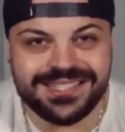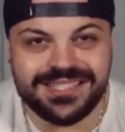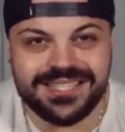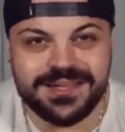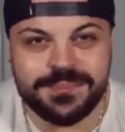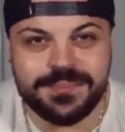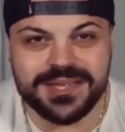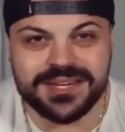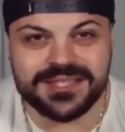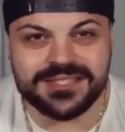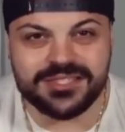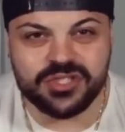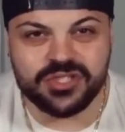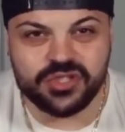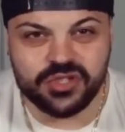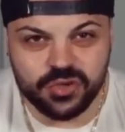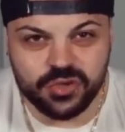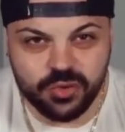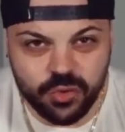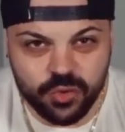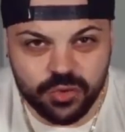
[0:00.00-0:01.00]
di
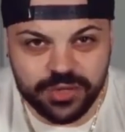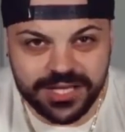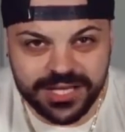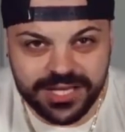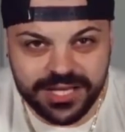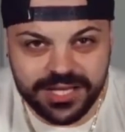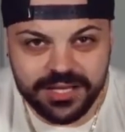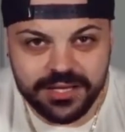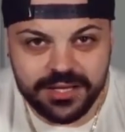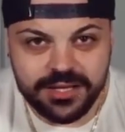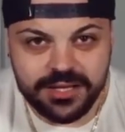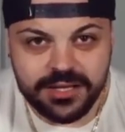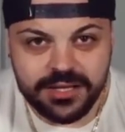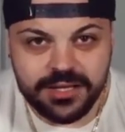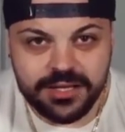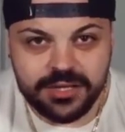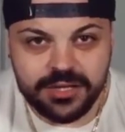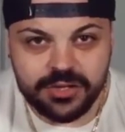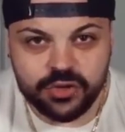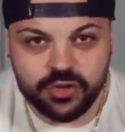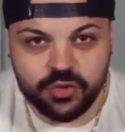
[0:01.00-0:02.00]
persone,
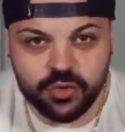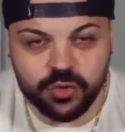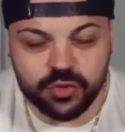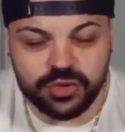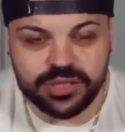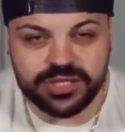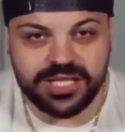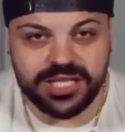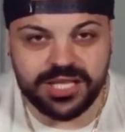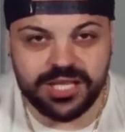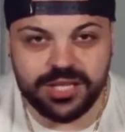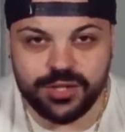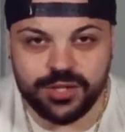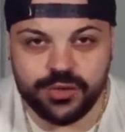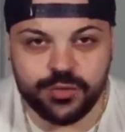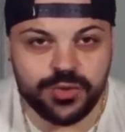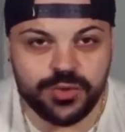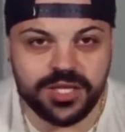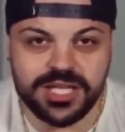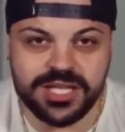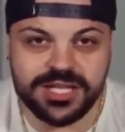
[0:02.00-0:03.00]
tutte
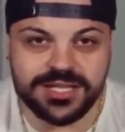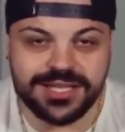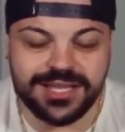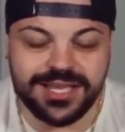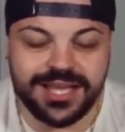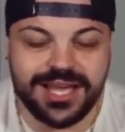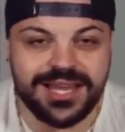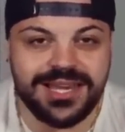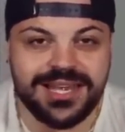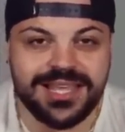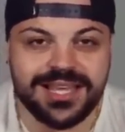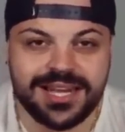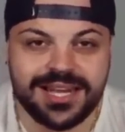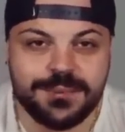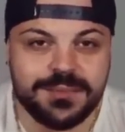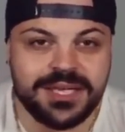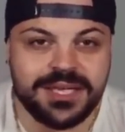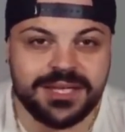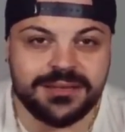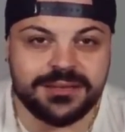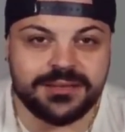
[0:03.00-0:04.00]
riunite
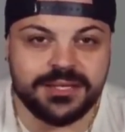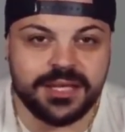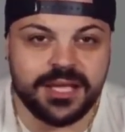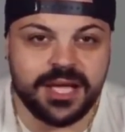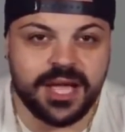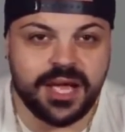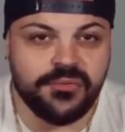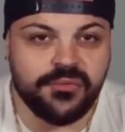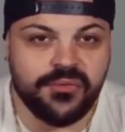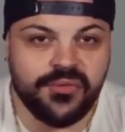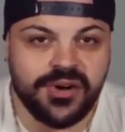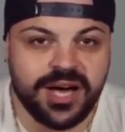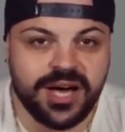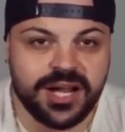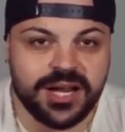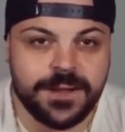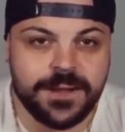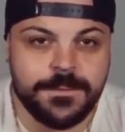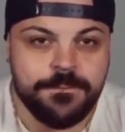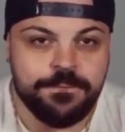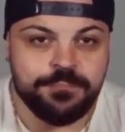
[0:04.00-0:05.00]
allegramente a
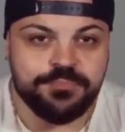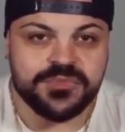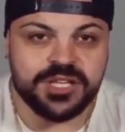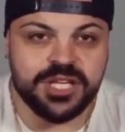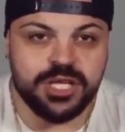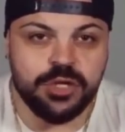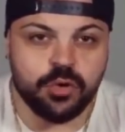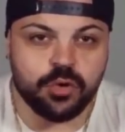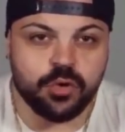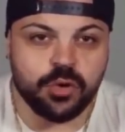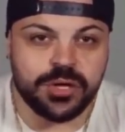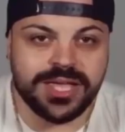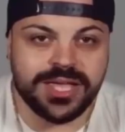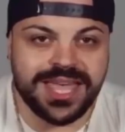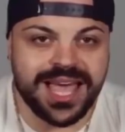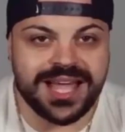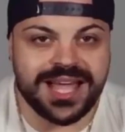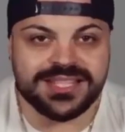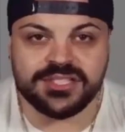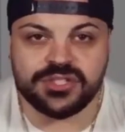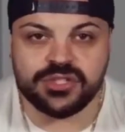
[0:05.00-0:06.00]
fare il loro
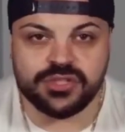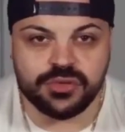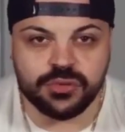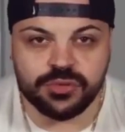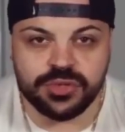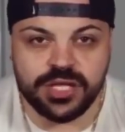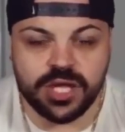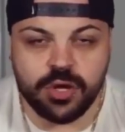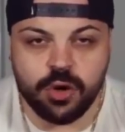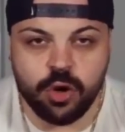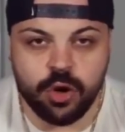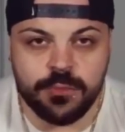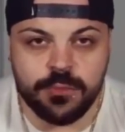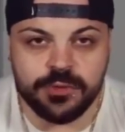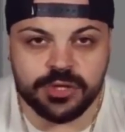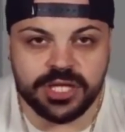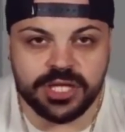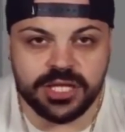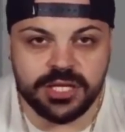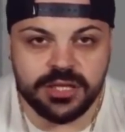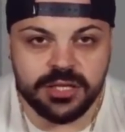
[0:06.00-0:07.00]
c***o dei
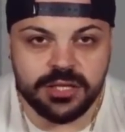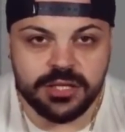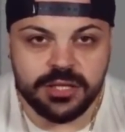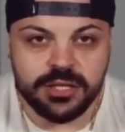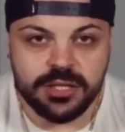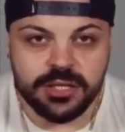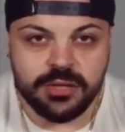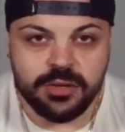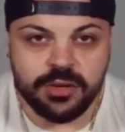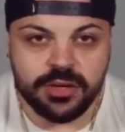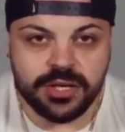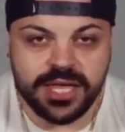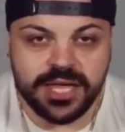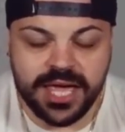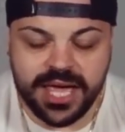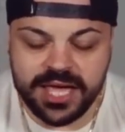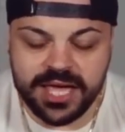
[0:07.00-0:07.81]
comodi, ok?